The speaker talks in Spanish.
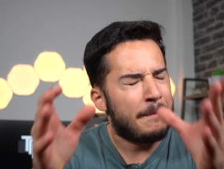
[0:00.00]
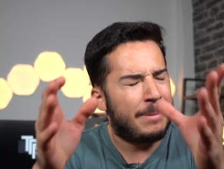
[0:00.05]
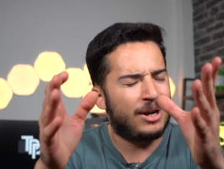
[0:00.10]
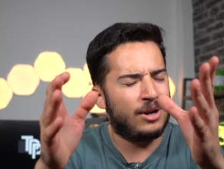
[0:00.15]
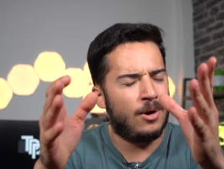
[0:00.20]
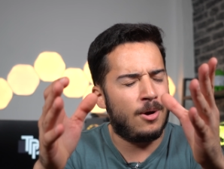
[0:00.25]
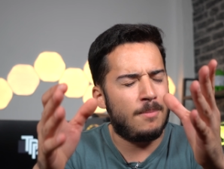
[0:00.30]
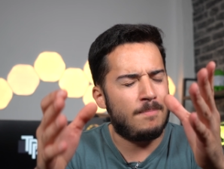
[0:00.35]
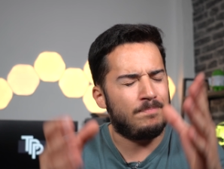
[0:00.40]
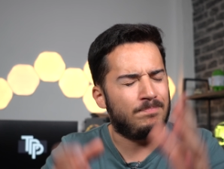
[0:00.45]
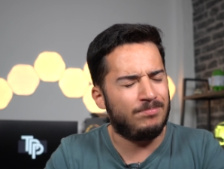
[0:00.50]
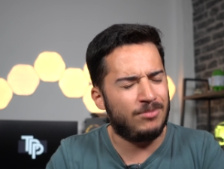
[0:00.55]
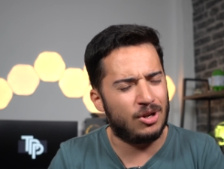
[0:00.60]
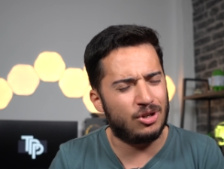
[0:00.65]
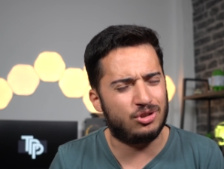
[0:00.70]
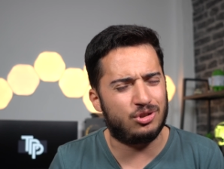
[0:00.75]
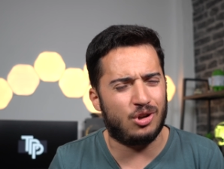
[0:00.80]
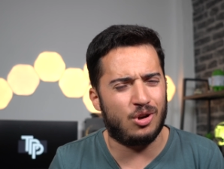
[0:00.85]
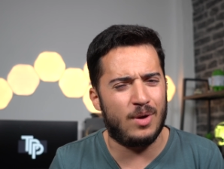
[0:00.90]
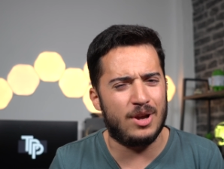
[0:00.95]
Pero
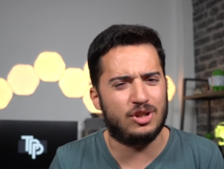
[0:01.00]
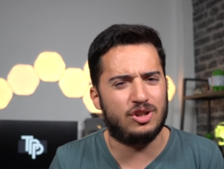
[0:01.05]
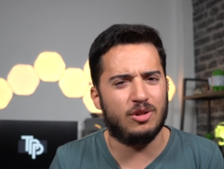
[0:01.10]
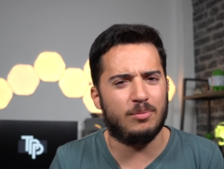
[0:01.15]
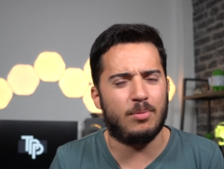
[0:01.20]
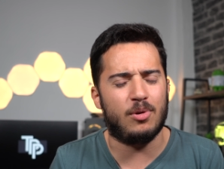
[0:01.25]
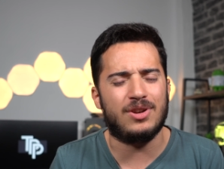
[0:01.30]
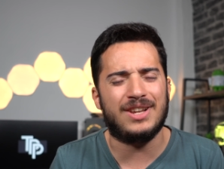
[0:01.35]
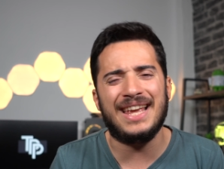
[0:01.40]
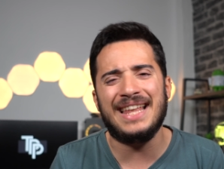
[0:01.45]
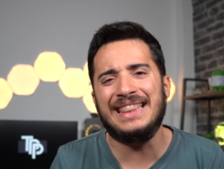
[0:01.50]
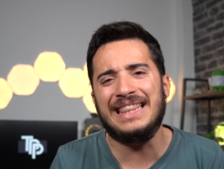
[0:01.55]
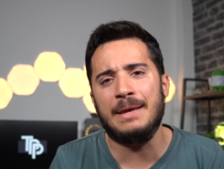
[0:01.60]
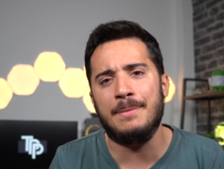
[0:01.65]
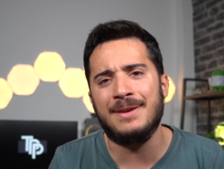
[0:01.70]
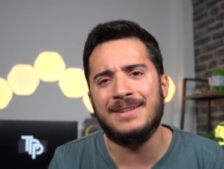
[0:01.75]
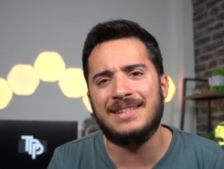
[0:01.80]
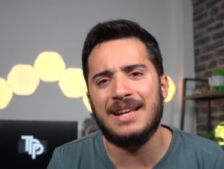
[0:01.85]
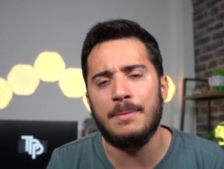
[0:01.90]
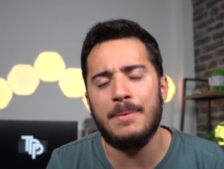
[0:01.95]
no solo eso, porque
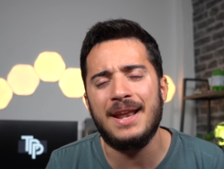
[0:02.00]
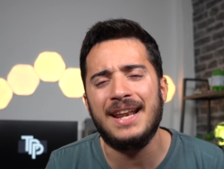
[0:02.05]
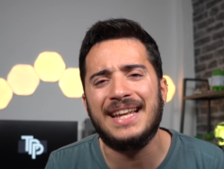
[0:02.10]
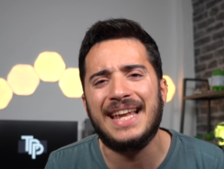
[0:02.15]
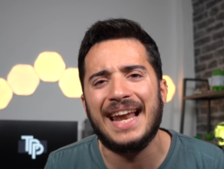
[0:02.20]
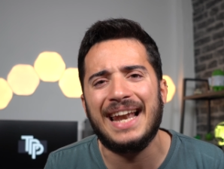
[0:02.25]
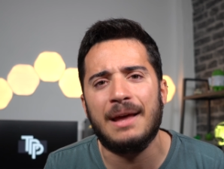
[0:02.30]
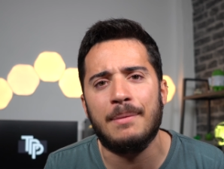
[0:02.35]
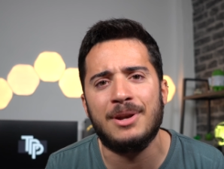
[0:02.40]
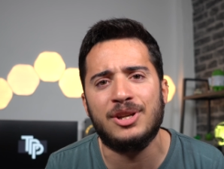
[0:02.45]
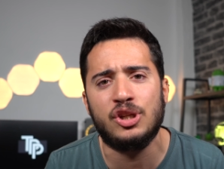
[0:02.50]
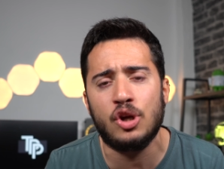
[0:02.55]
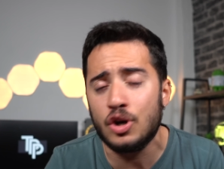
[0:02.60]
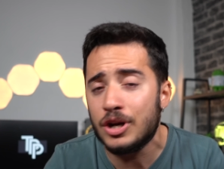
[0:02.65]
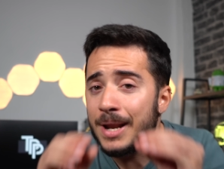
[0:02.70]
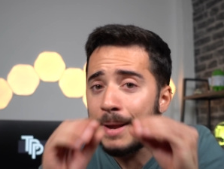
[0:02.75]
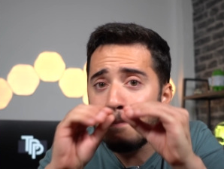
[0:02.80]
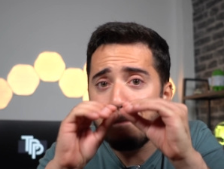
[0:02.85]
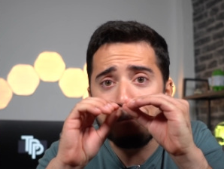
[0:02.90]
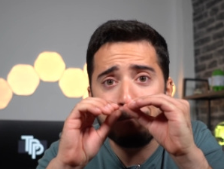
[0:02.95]
debes saber que la
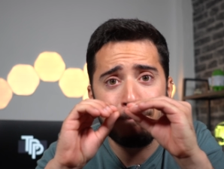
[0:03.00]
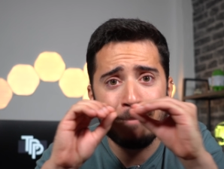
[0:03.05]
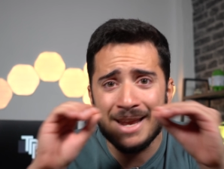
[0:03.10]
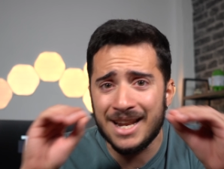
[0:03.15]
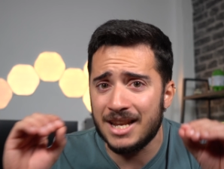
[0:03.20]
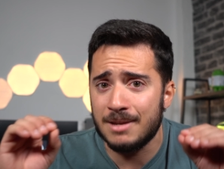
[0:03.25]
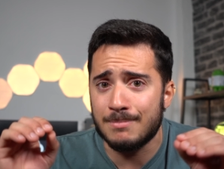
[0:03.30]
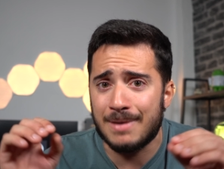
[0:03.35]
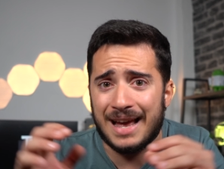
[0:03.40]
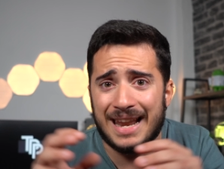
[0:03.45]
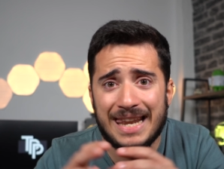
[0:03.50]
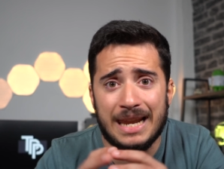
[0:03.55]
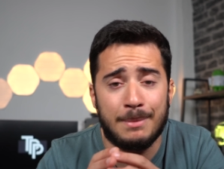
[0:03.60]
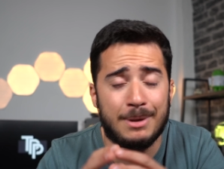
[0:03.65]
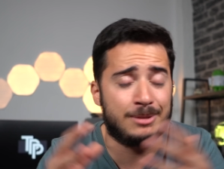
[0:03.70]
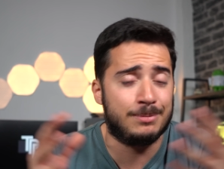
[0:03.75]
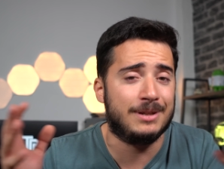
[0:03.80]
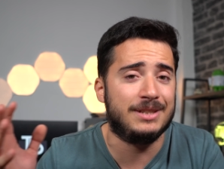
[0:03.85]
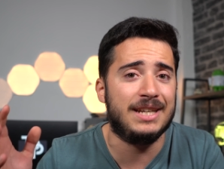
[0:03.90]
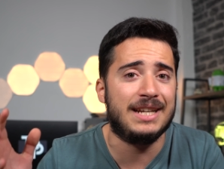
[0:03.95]
versión mínima,
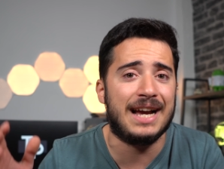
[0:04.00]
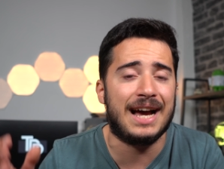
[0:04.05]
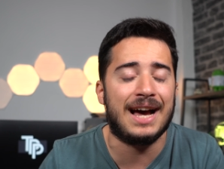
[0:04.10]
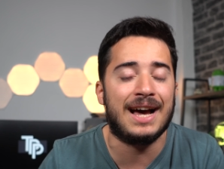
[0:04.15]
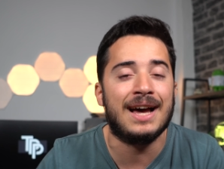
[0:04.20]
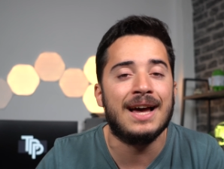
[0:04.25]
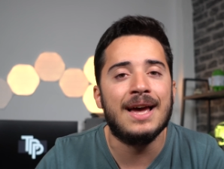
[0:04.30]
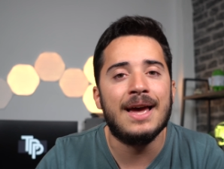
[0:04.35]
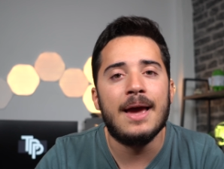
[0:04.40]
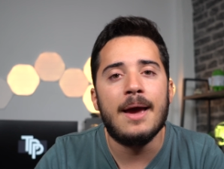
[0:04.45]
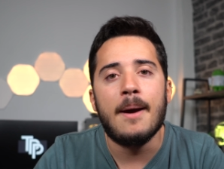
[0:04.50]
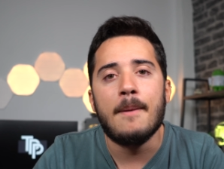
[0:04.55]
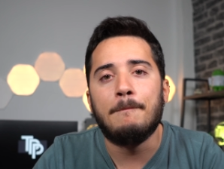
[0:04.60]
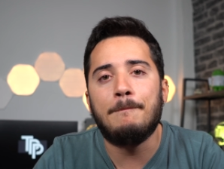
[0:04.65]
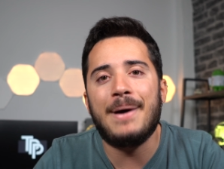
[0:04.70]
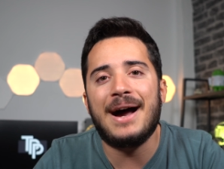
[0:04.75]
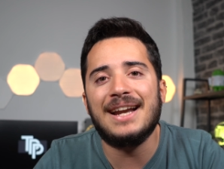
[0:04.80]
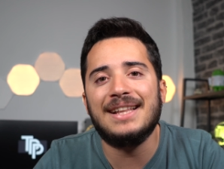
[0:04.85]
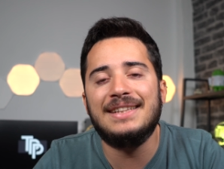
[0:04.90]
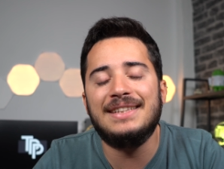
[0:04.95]
la más básica,
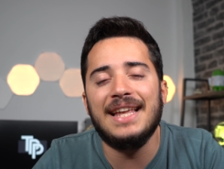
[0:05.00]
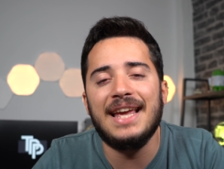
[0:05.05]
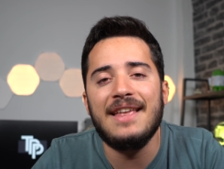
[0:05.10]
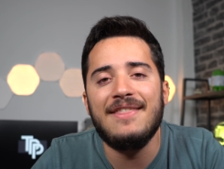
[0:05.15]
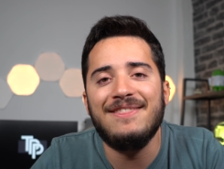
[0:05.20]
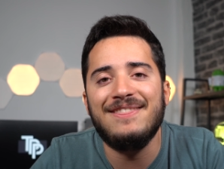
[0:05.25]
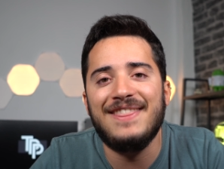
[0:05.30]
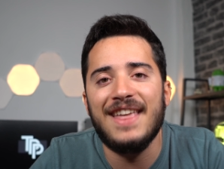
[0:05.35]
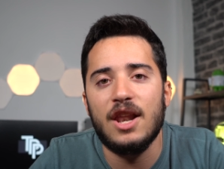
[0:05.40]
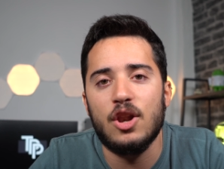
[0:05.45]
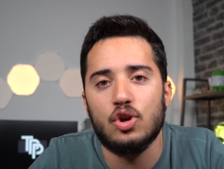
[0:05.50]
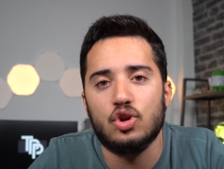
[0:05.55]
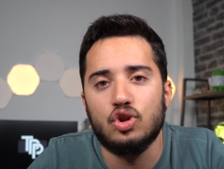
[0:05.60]
parte de